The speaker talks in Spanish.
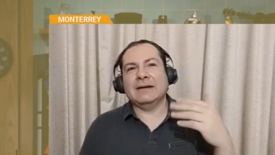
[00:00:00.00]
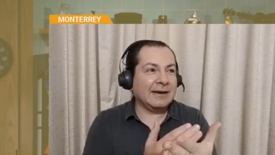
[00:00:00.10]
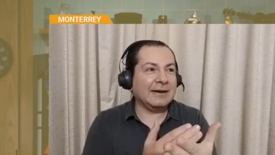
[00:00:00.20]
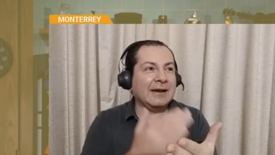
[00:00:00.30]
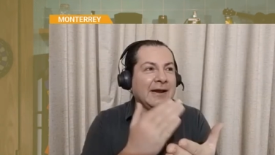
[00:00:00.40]

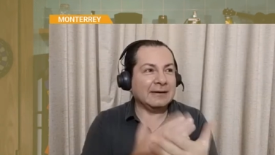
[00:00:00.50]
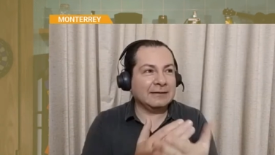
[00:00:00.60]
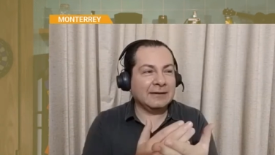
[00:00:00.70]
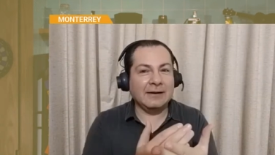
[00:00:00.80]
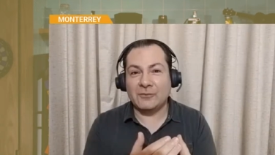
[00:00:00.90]
de
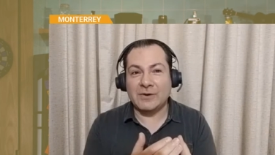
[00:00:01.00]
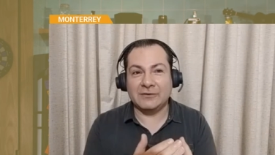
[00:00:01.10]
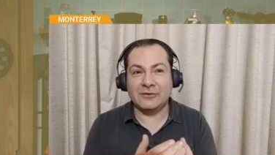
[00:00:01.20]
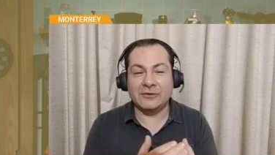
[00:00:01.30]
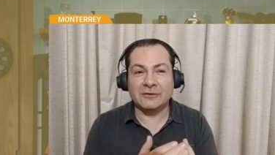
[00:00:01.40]
formación.
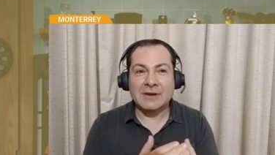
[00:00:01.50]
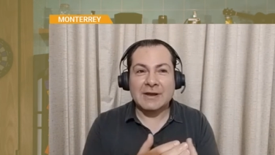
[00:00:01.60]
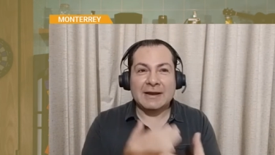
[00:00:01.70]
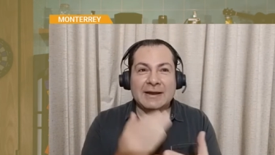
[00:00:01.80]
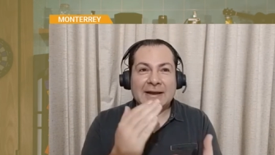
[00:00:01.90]
Muchos
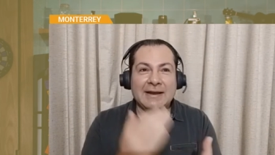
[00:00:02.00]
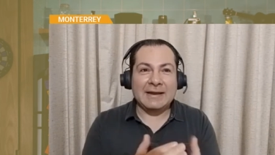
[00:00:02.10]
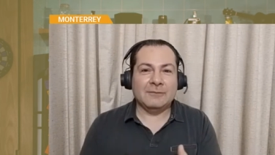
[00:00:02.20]
la conocen